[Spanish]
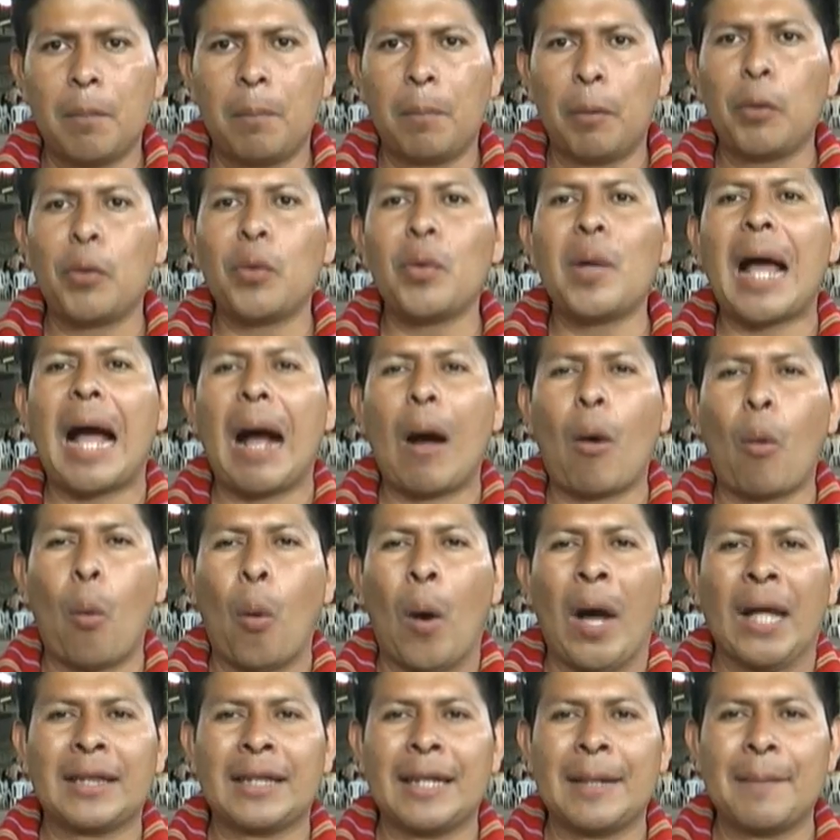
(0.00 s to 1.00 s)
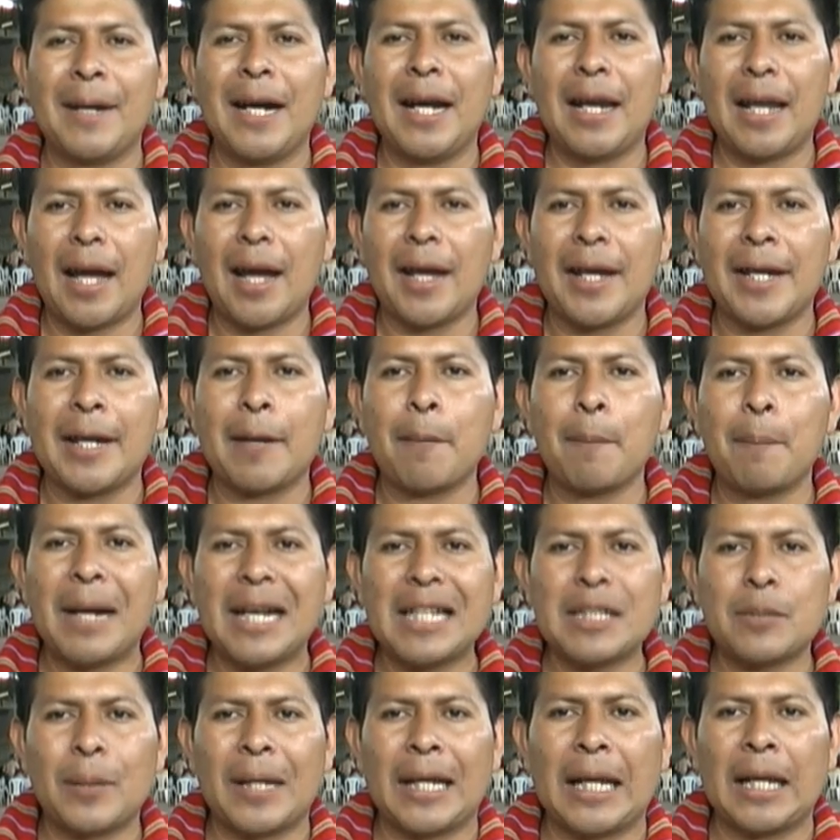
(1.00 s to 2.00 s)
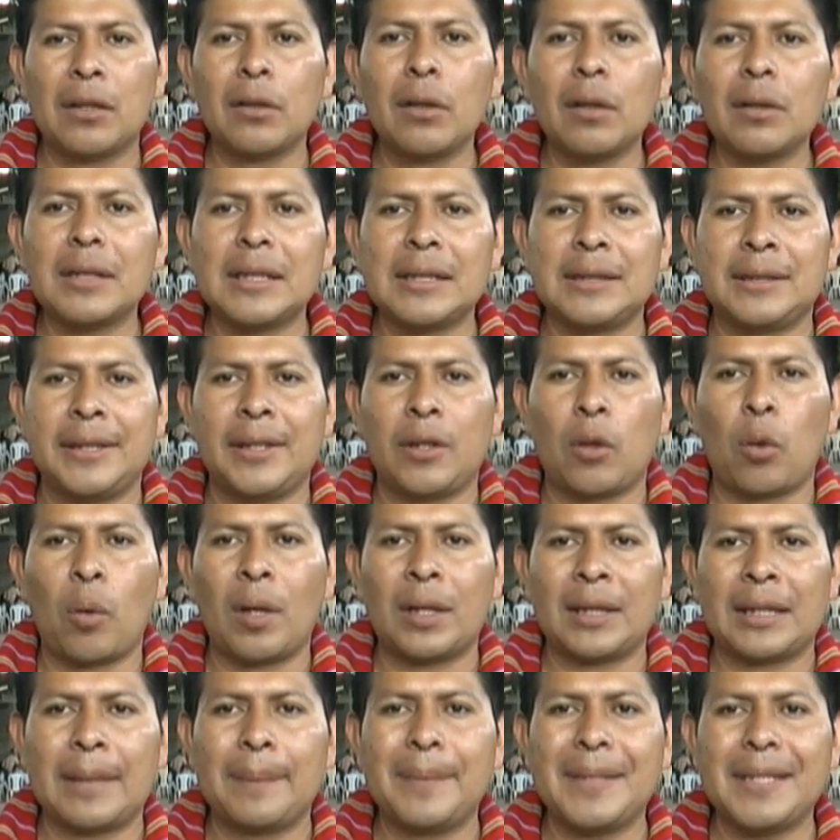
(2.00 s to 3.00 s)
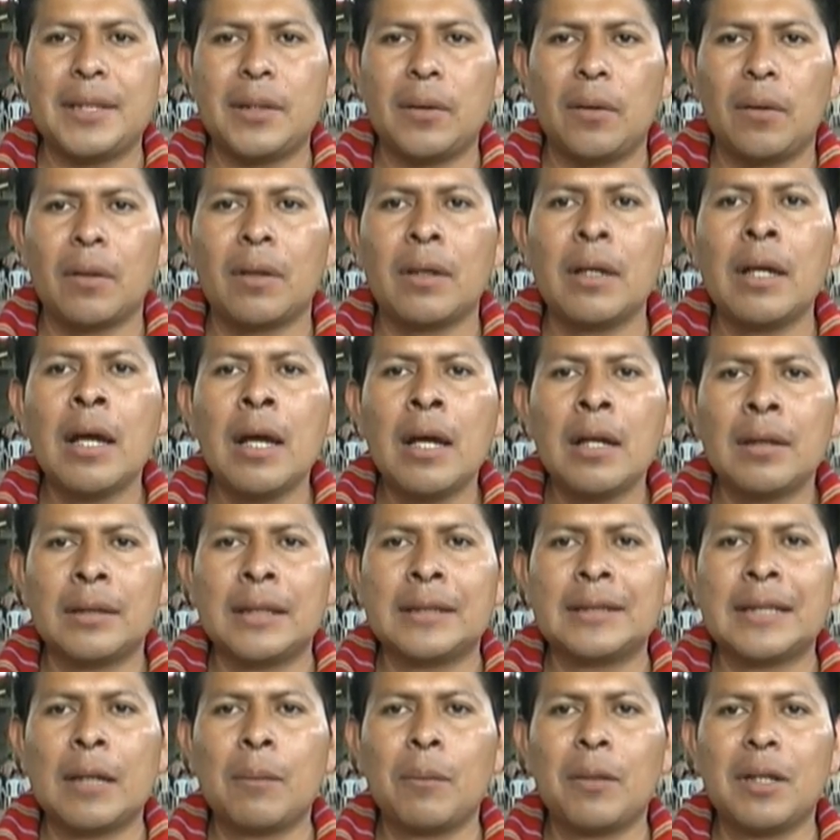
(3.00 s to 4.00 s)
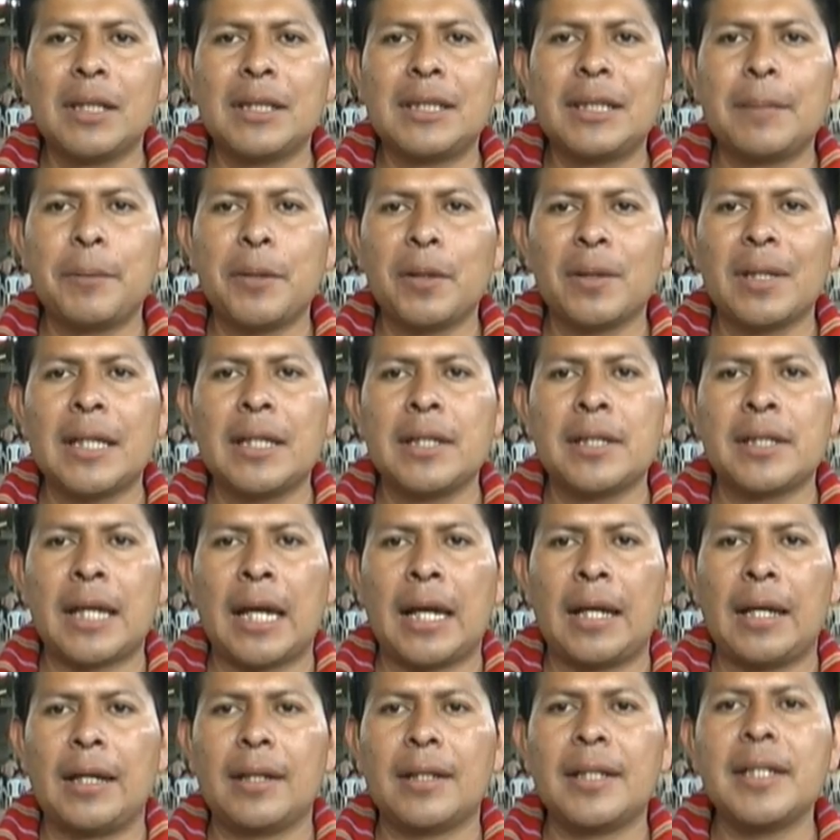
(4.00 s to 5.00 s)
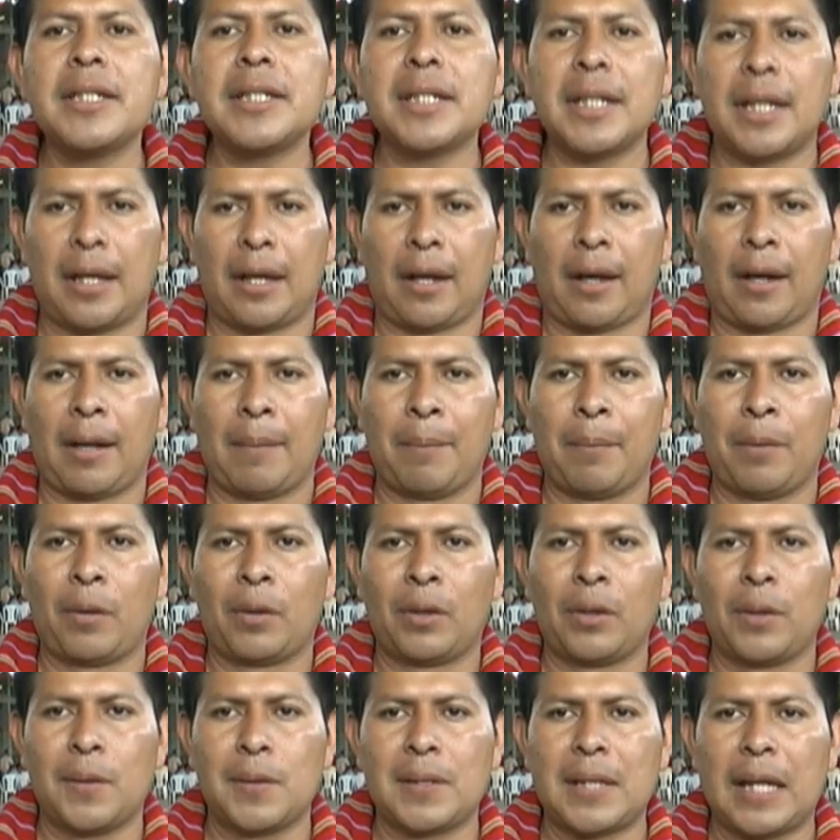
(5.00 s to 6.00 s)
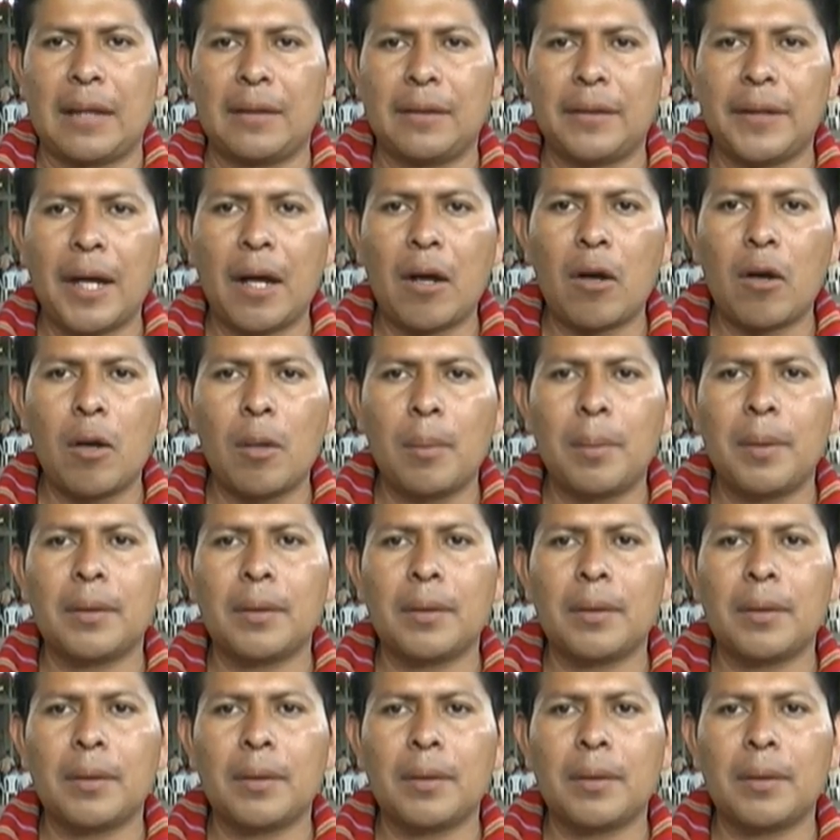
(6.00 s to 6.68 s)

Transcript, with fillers: Por una Guatemala en paz para el noticiero Guatevisión, desde el municipio de Ixcán, el Quiché, reportó Santiago